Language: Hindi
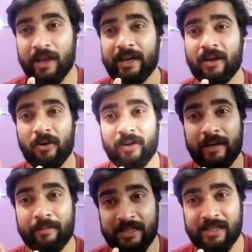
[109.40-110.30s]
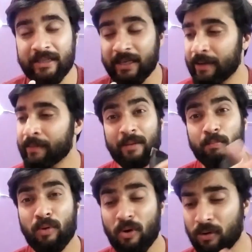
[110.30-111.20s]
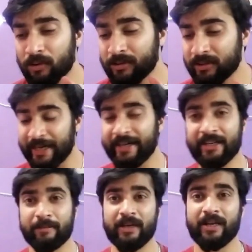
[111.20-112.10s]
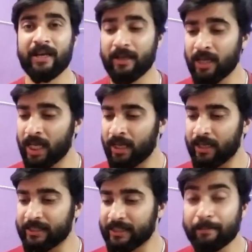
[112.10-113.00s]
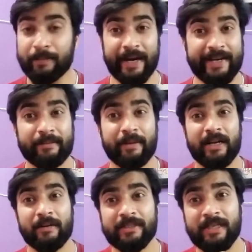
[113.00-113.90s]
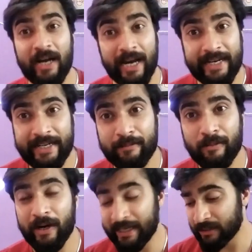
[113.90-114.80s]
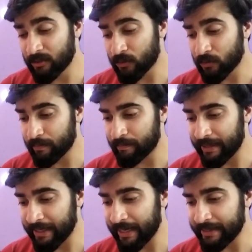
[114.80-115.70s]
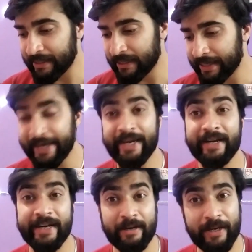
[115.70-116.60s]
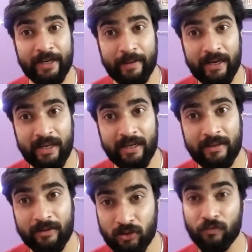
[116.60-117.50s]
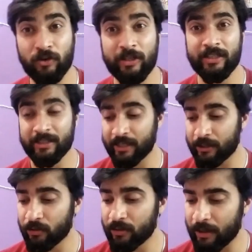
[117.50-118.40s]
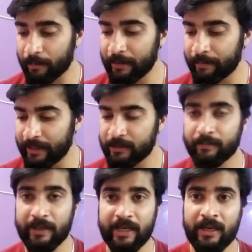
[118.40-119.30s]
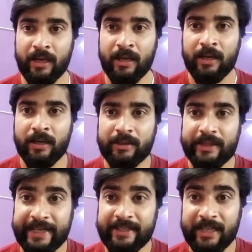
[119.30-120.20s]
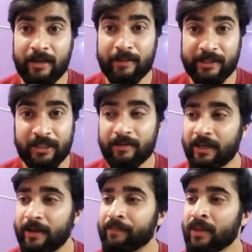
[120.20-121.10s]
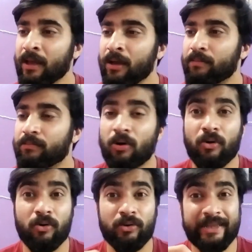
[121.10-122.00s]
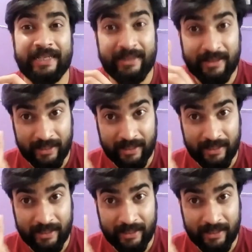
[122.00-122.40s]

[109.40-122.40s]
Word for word: ऑफलाइन या ऑनलाइन मिल जाता है बहुत सही ट्रिमर है इसकी बैटरी बैकअप इसका हाईलाइटिंग पॉइंट है जो मैंने आई थिंक एक या डेढ़ महीने पहले इसको फुली चार्ज किया था और अभी भी इसमें तीन सेल बचे हुए हैं बहुत ही